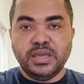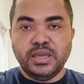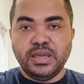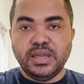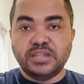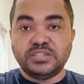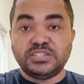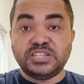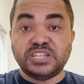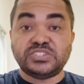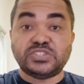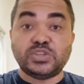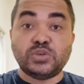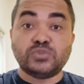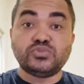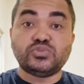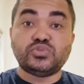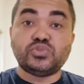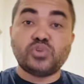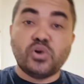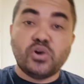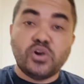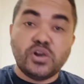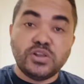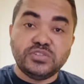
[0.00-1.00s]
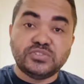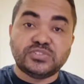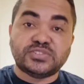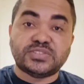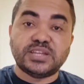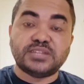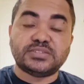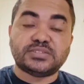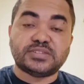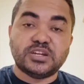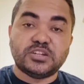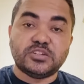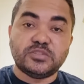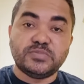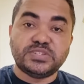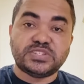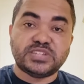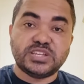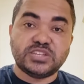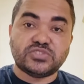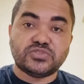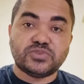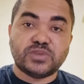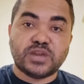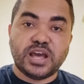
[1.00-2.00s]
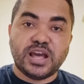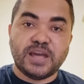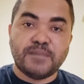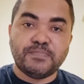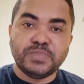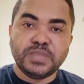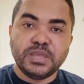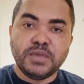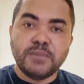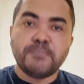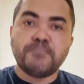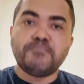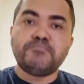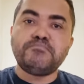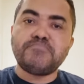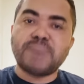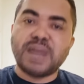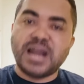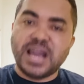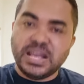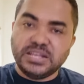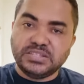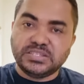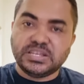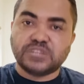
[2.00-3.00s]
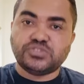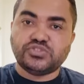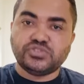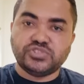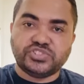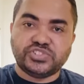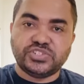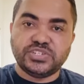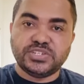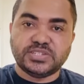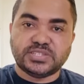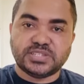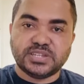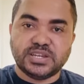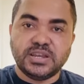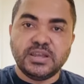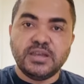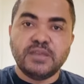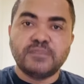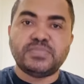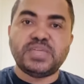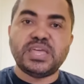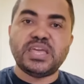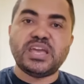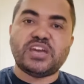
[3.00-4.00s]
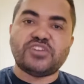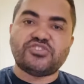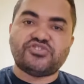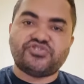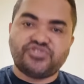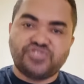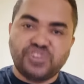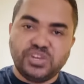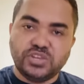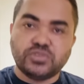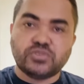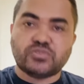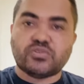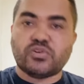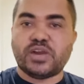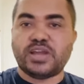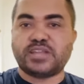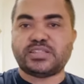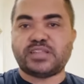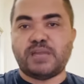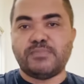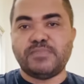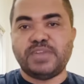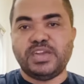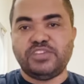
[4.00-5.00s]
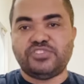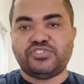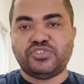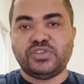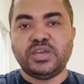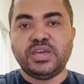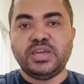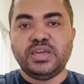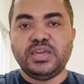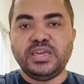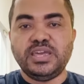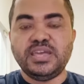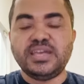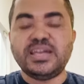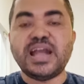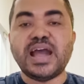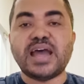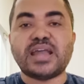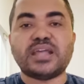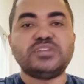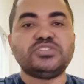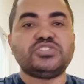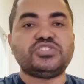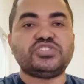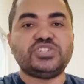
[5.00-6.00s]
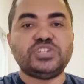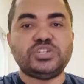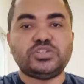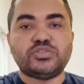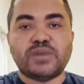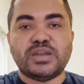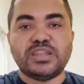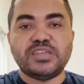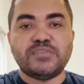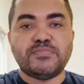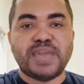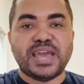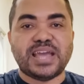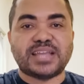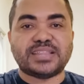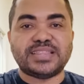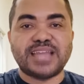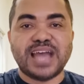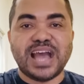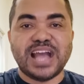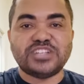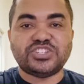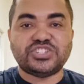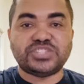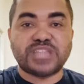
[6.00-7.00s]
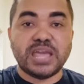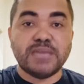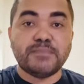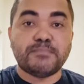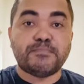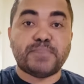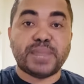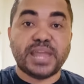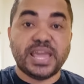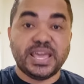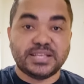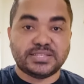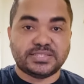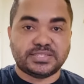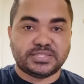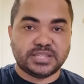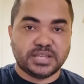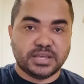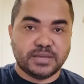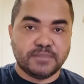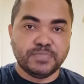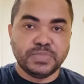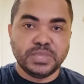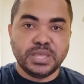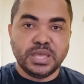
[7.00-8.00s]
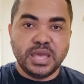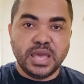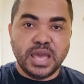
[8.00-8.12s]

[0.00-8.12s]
Eles estão doidos tentando me censurar, mas a justiça tem agido corretamente e garantido a liberdade da imprensa.